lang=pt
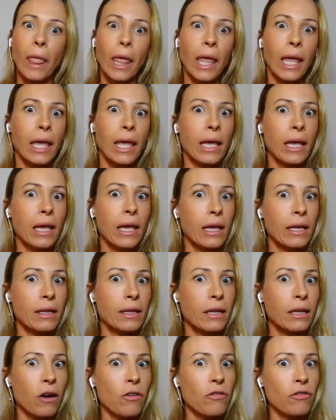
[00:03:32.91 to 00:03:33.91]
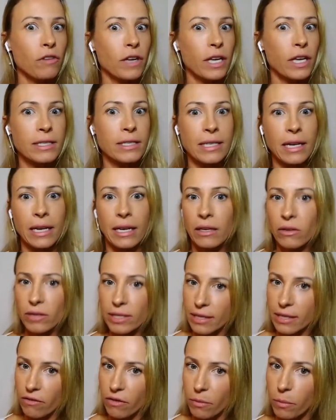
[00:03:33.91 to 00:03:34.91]
que talvez ela não
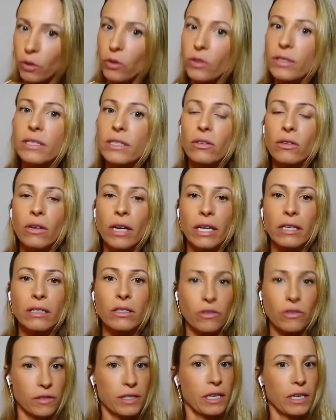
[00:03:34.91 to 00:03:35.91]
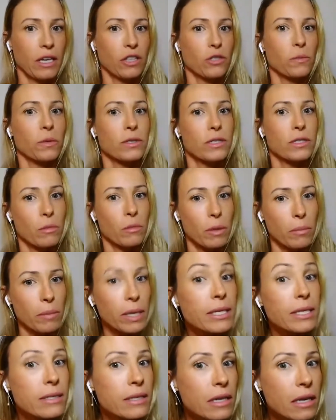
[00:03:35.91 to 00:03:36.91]
estava produzindo leite suficiente para o seu
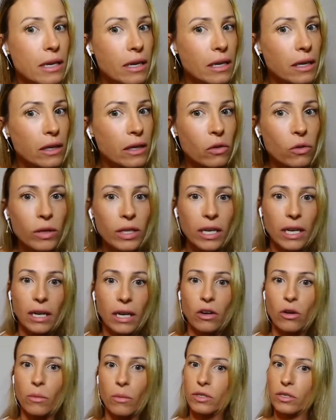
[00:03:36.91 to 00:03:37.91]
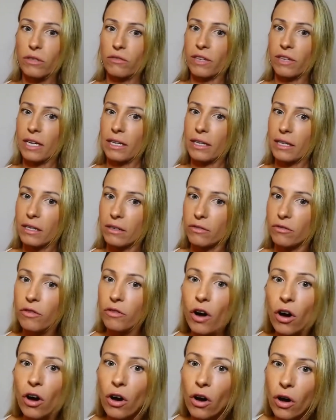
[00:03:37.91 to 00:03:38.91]
bebezinho e ela começou a ficar
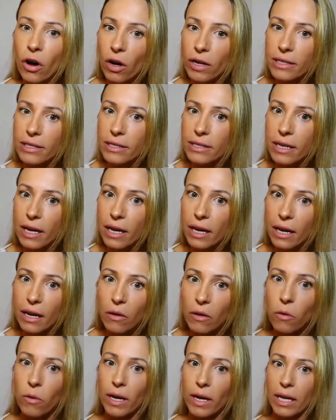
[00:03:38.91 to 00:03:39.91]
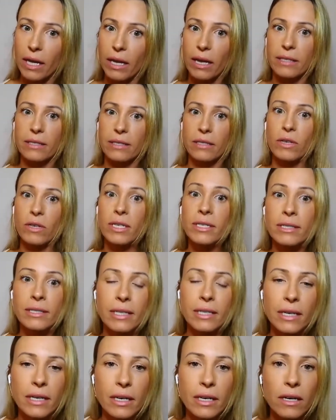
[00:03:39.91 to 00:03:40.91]
nervosa com aquela
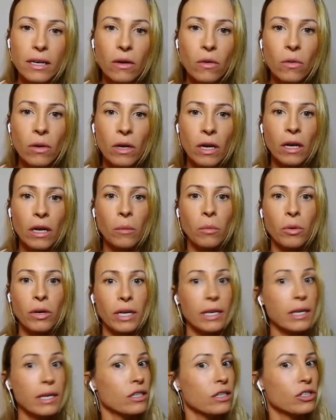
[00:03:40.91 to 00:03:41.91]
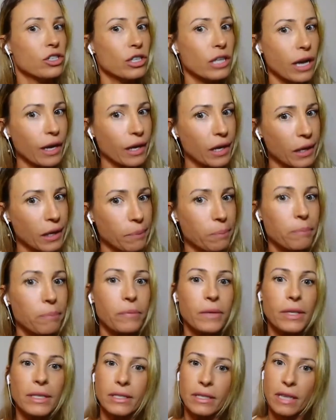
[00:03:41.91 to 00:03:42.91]
situação, por acreditar que
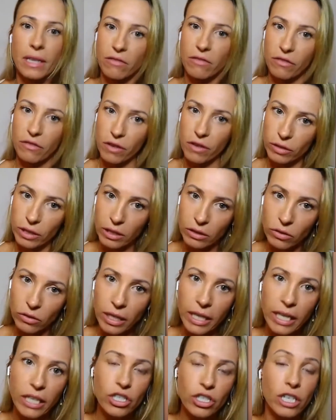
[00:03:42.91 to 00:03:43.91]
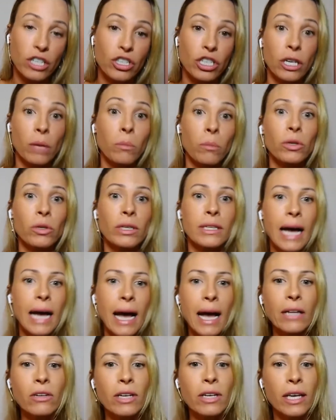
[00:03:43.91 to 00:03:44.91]
estava faltando leite, que tinha
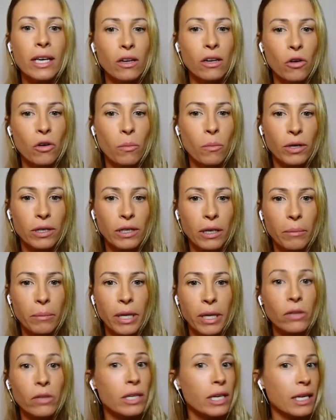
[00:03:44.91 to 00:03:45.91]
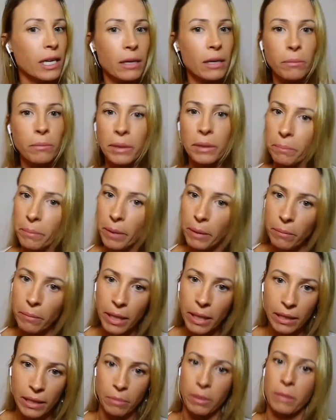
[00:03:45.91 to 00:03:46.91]
mudado aquele comportamento daquele
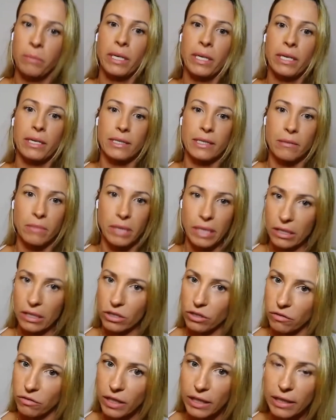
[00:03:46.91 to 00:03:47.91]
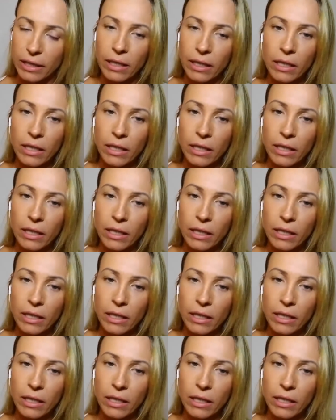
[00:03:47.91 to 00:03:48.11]
bebê da primeira semana de vida.